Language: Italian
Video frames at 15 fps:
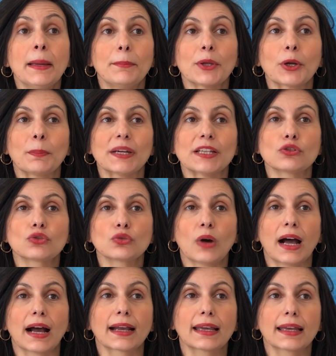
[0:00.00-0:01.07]
però penso
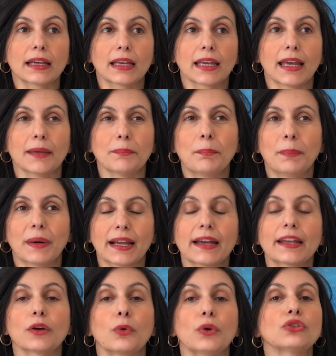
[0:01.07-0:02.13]
anche che
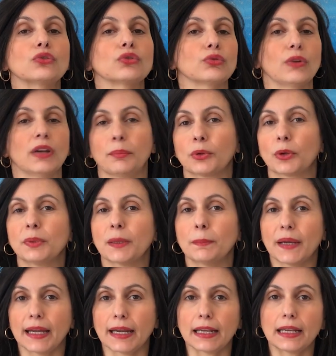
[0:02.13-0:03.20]
imparare questo sulla propria
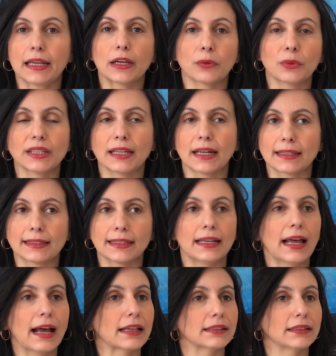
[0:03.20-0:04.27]
pelle, quindi al di
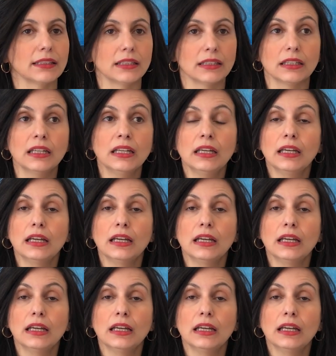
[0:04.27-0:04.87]
là di